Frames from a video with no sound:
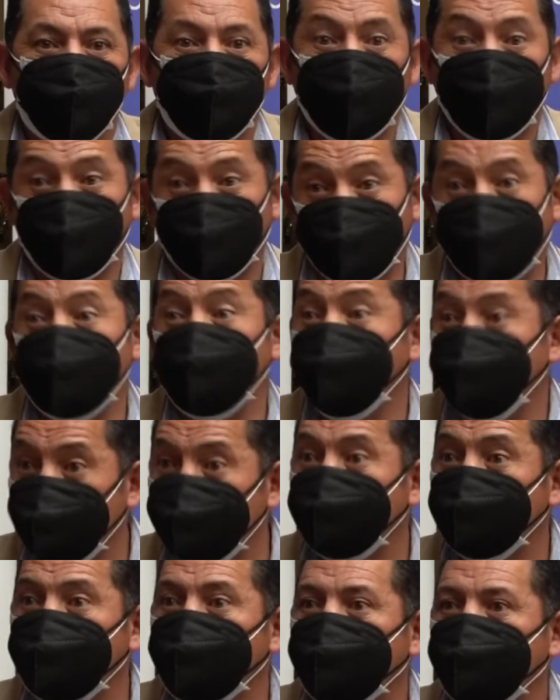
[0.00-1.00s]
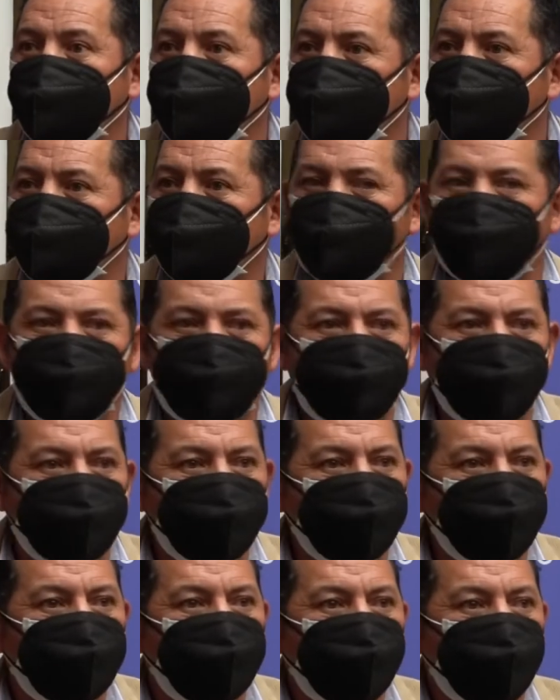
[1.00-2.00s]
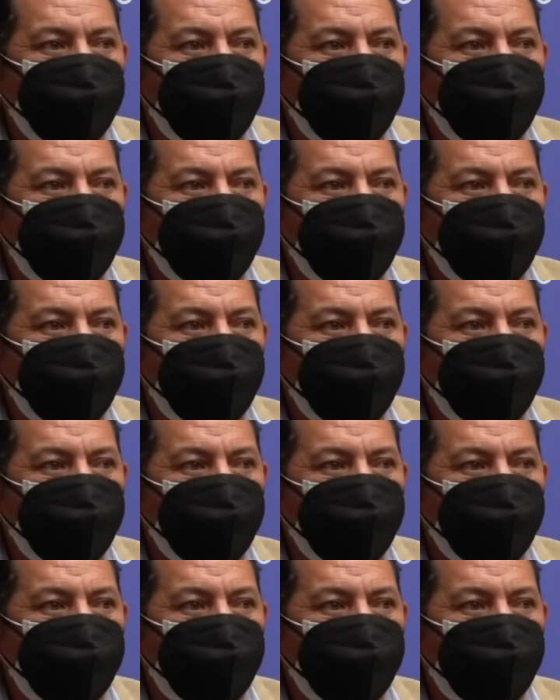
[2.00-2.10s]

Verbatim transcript: Pero qué difícil que es a veces